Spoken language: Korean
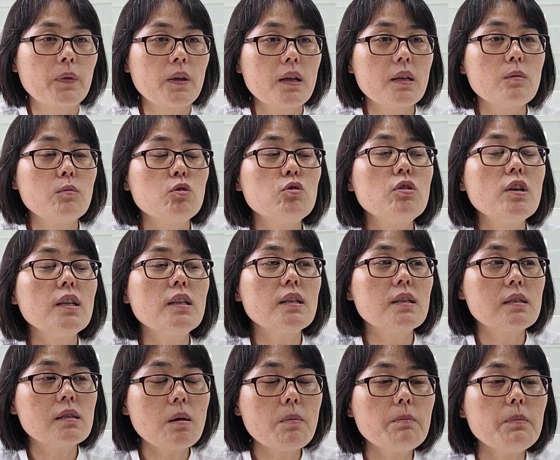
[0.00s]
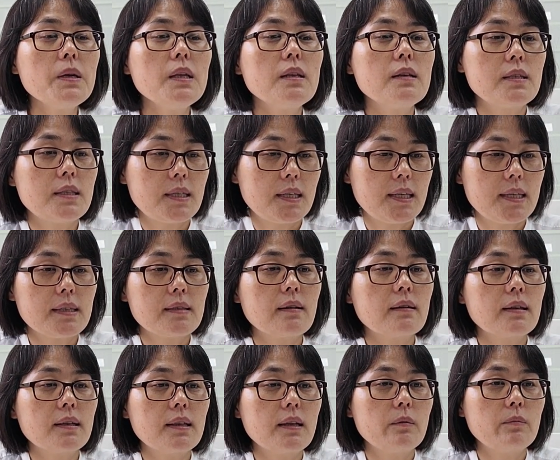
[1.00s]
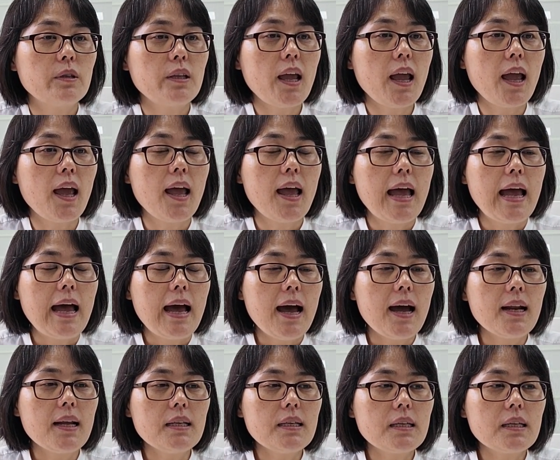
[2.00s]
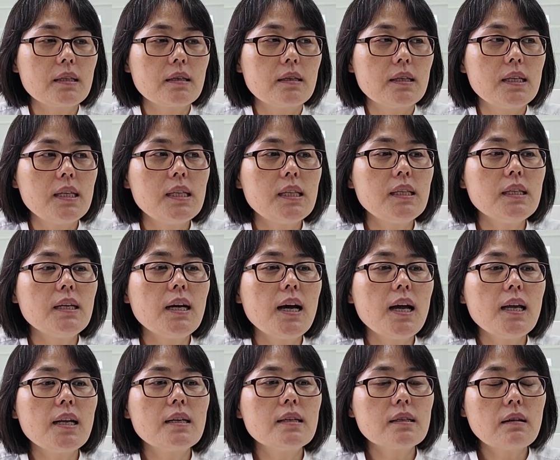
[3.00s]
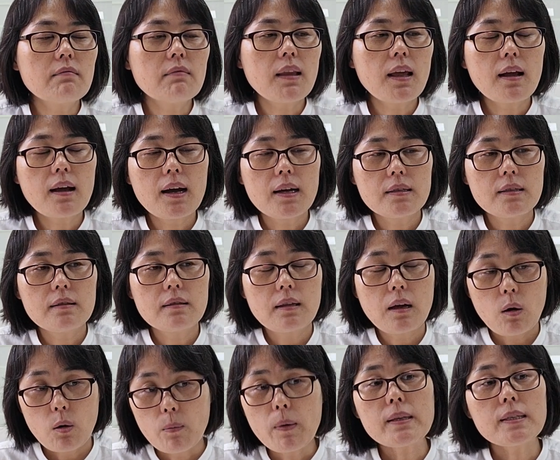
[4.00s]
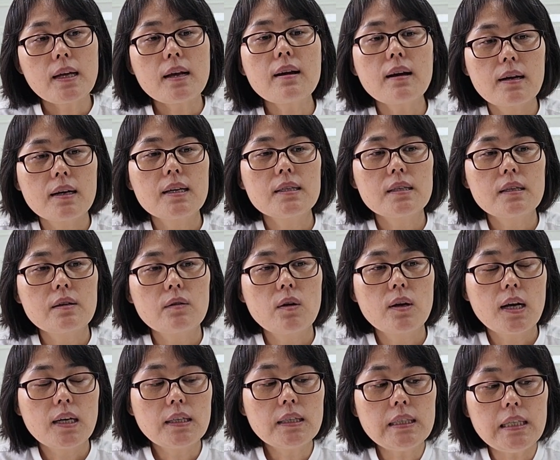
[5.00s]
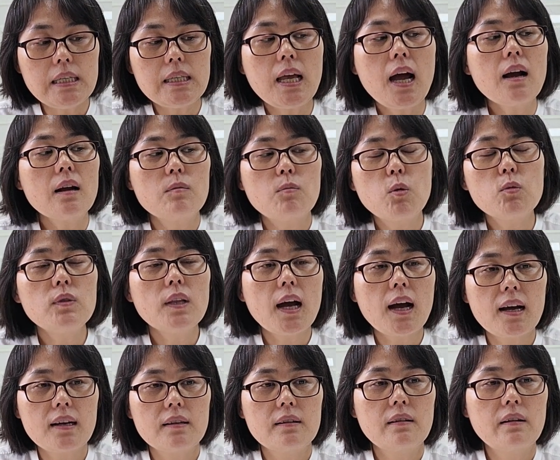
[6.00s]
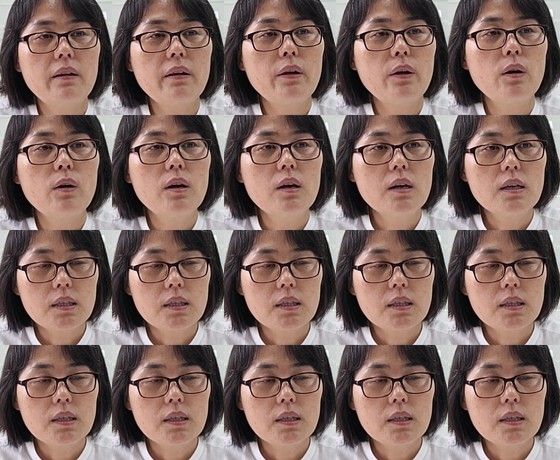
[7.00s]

왜냐하면 유대인들은 선민의식이 있었기 때문에 하나님께서 이스라엘을 선택하셨다고만 생각을 하시는 거니까 그러니까 그 이상을 못 나가는 거예요.